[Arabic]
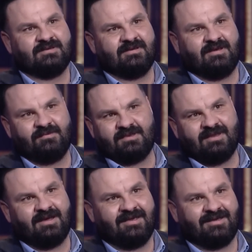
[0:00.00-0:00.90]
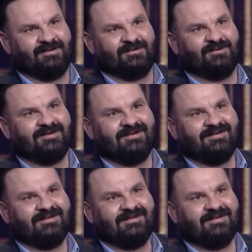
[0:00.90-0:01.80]
يعني بالتاريخ خلينا نقول
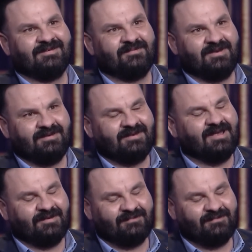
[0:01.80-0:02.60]
آه. نعم